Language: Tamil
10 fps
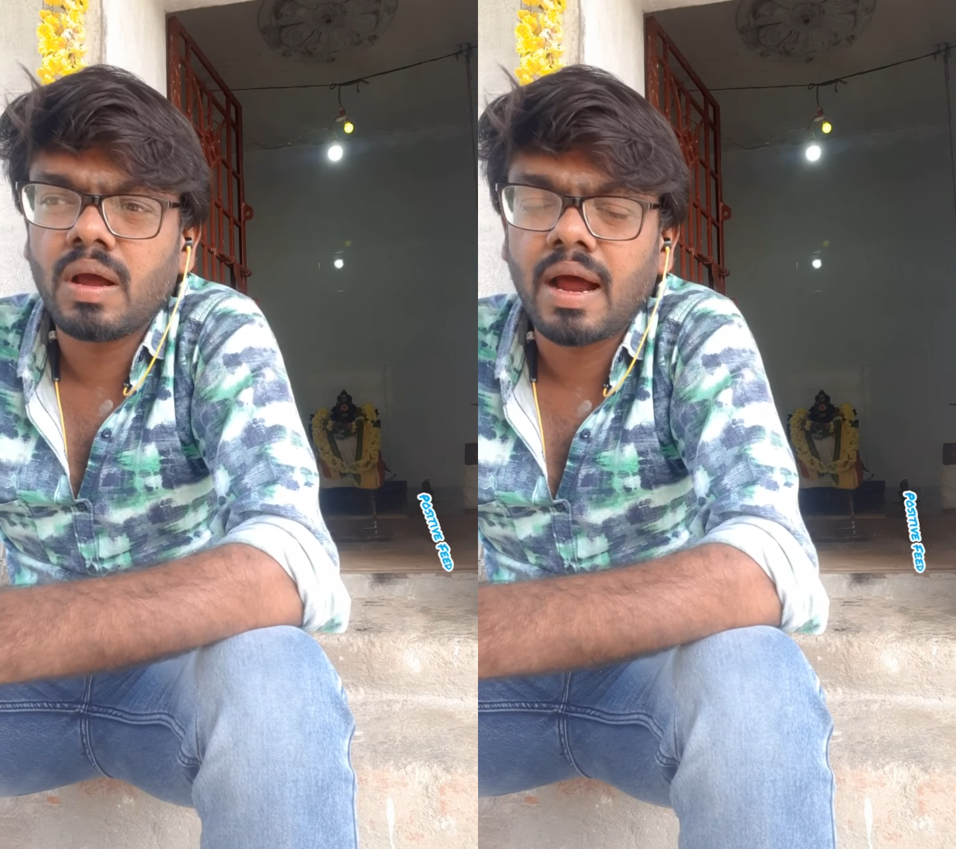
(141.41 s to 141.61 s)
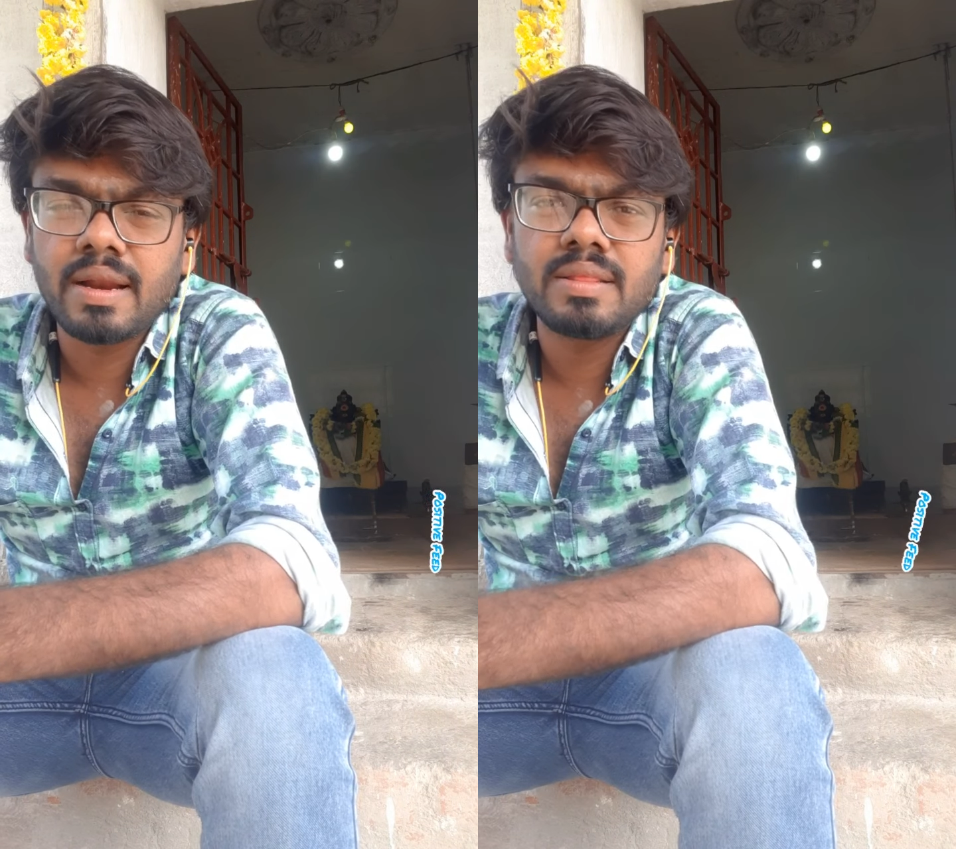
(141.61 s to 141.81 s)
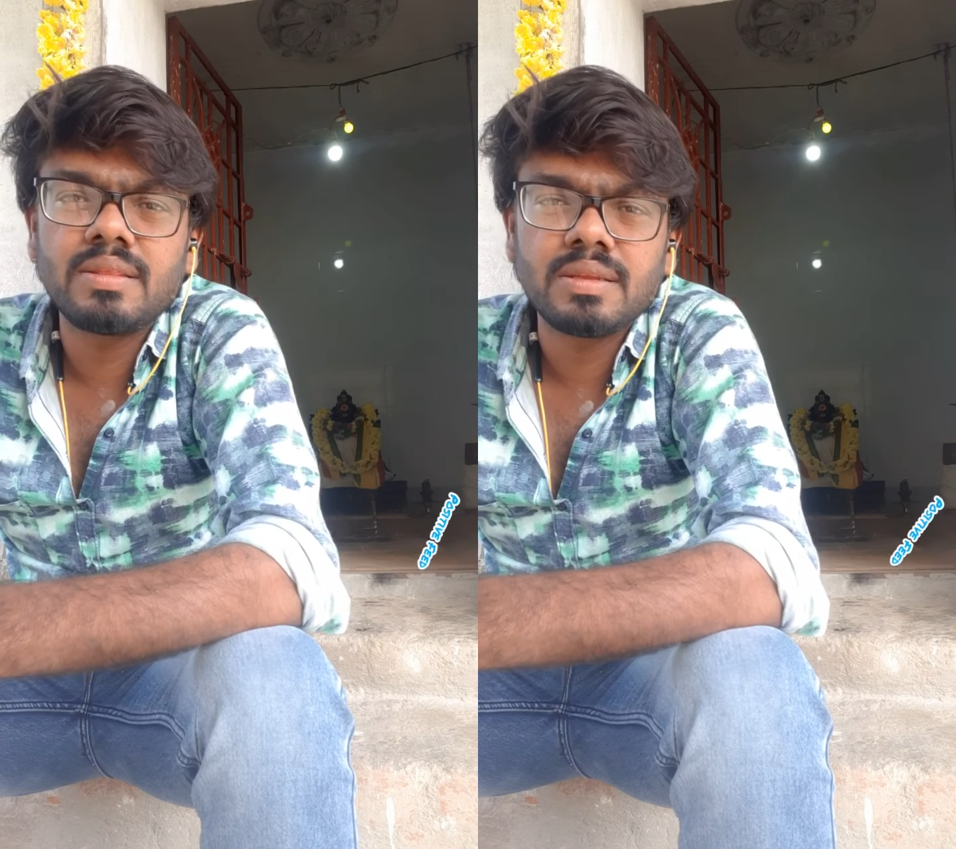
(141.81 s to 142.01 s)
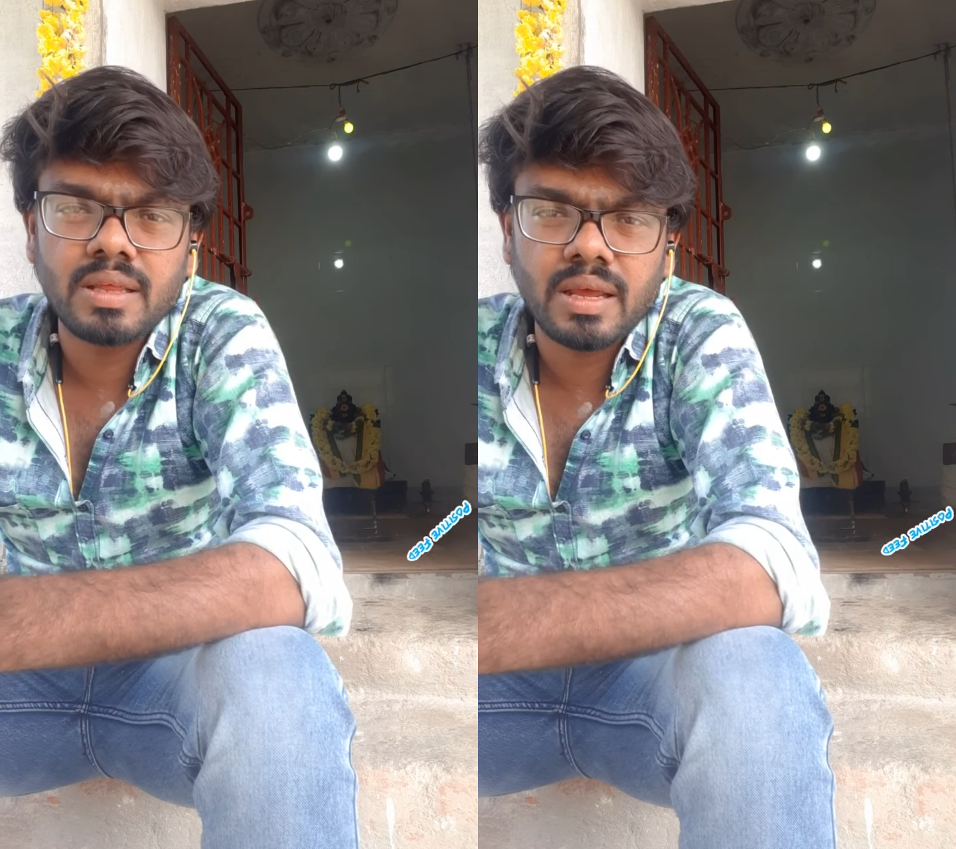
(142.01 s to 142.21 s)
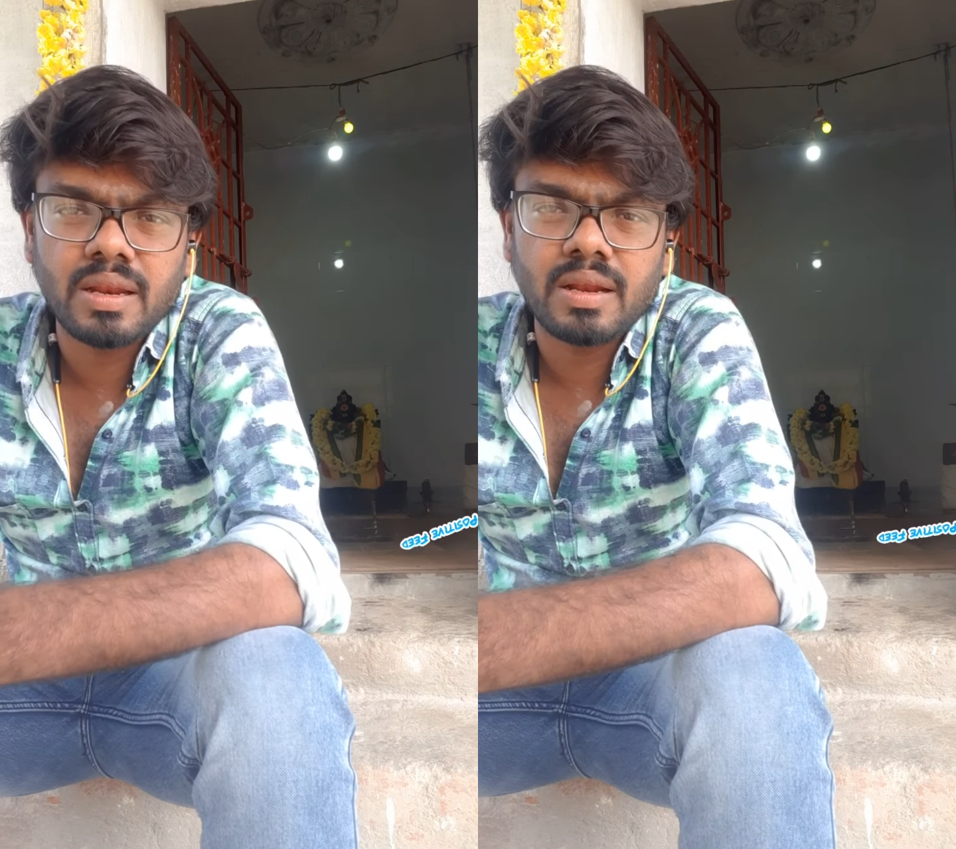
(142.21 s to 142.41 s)
அடுத்தது
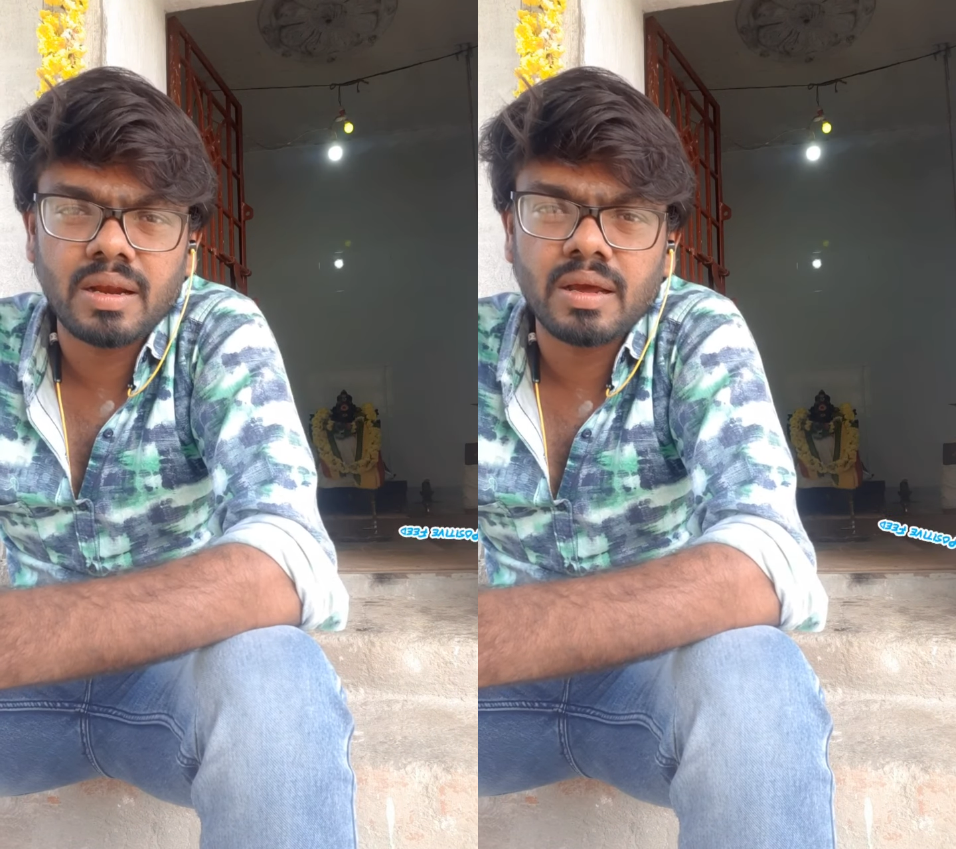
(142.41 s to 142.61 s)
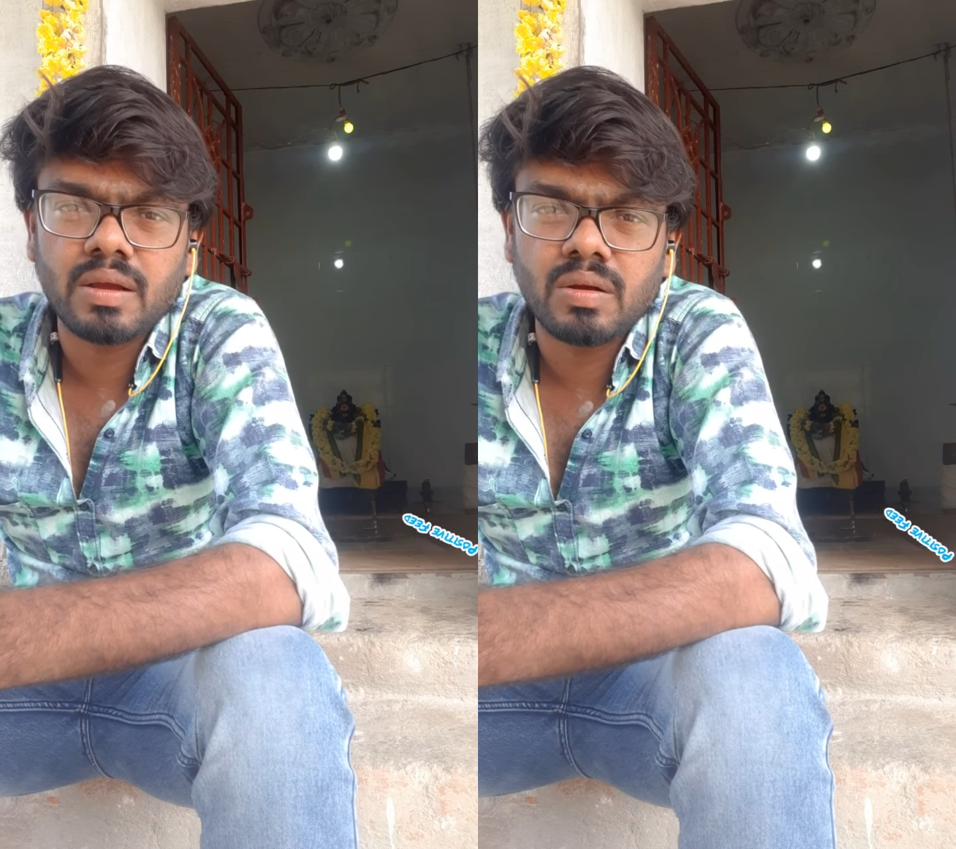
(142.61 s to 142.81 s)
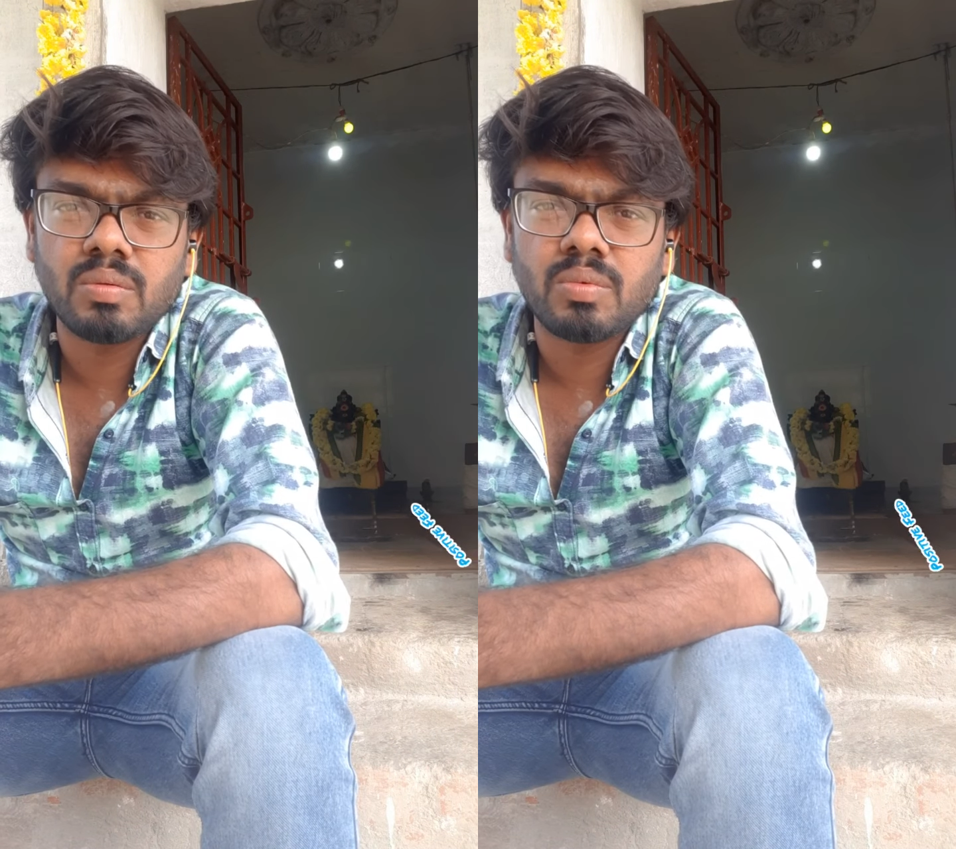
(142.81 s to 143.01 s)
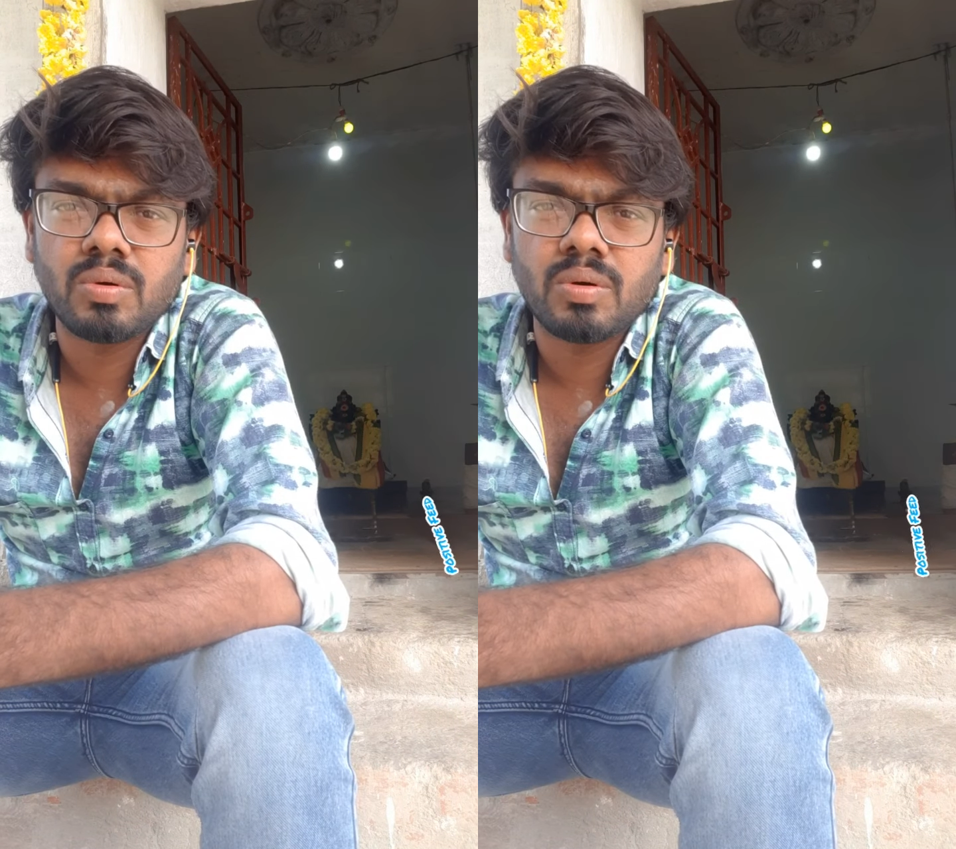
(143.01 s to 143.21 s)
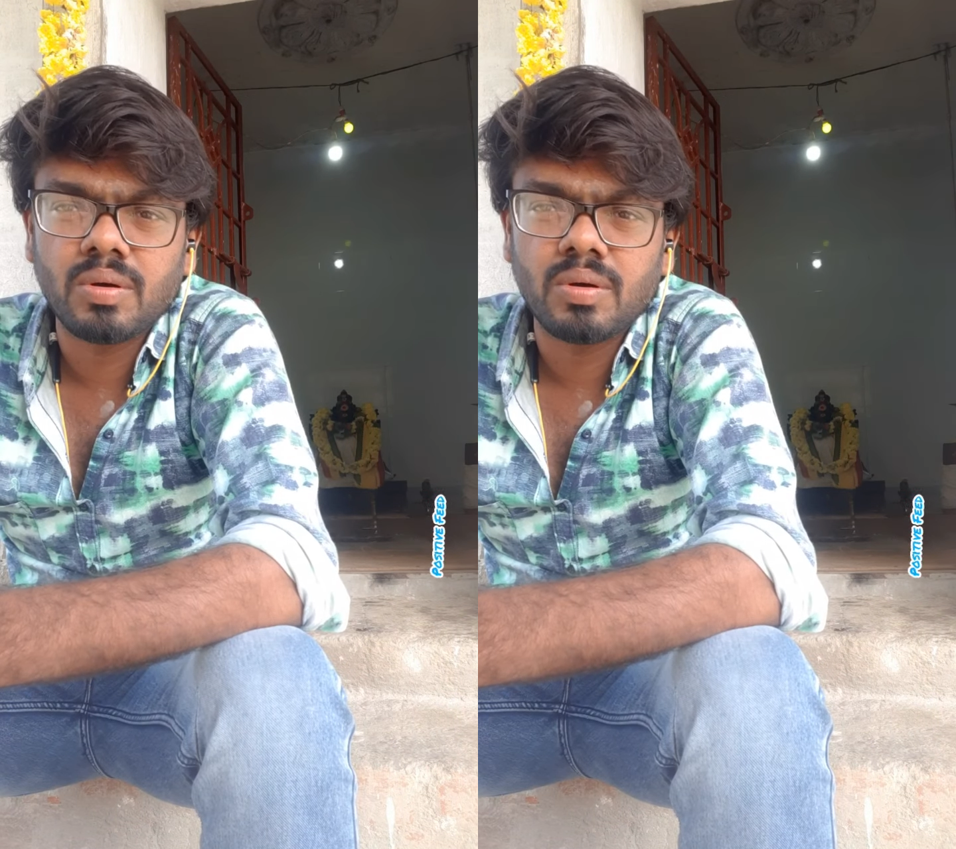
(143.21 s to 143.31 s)
என்ன நடக்கணுமோ